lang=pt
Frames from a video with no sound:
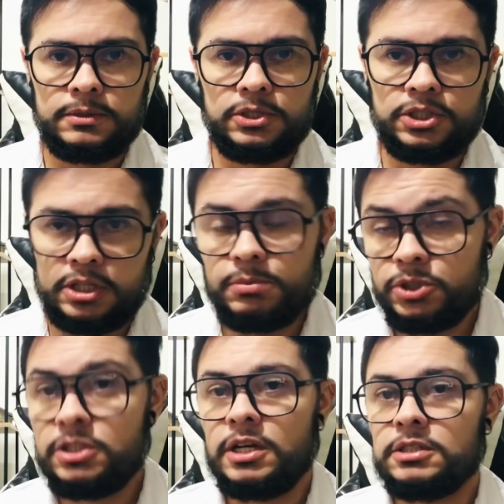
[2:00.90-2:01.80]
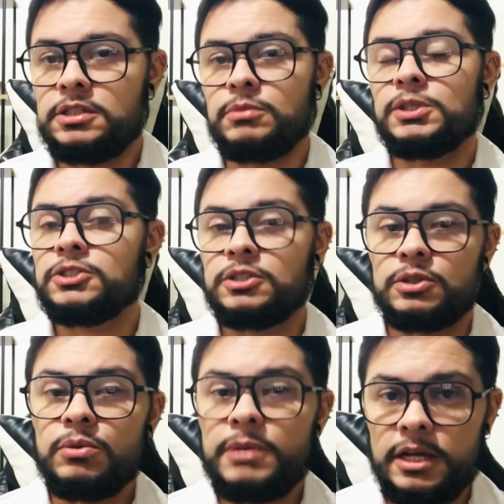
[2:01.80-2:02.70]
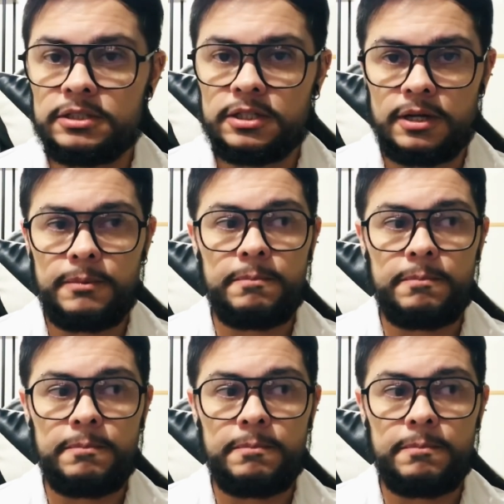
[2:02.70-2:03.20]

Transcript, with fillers: Estamos diante de uma sintomática.